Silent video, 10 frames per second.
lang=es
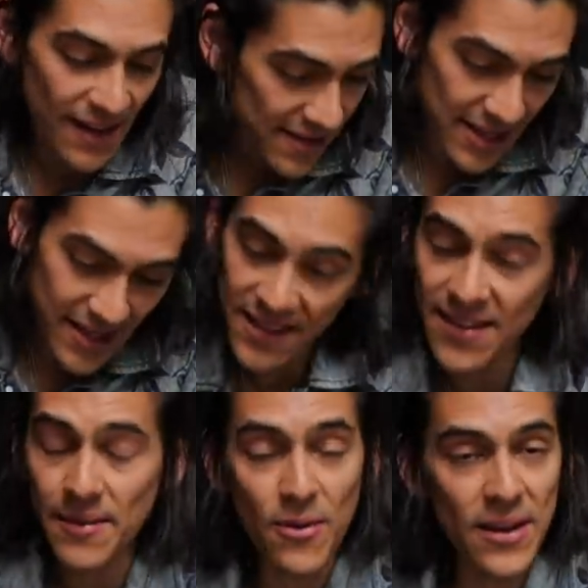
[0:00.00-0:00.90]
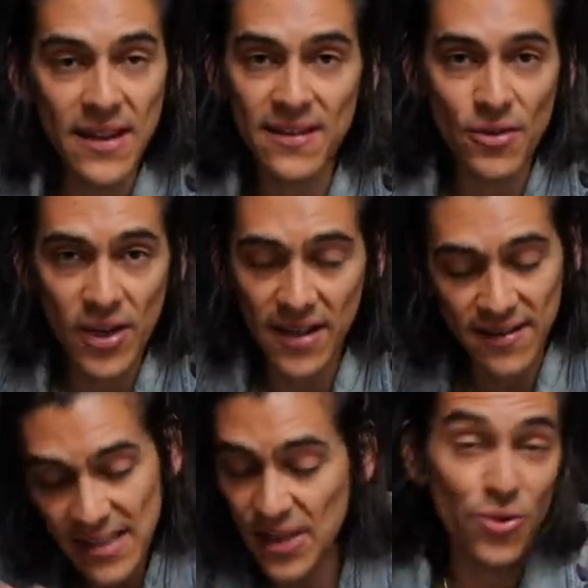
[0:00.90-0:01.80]
hasta quién sabe cuántas
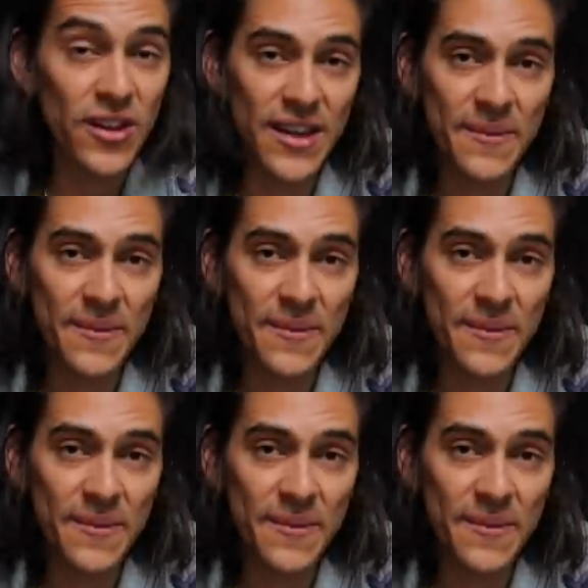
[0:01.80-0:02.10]
horas de tu día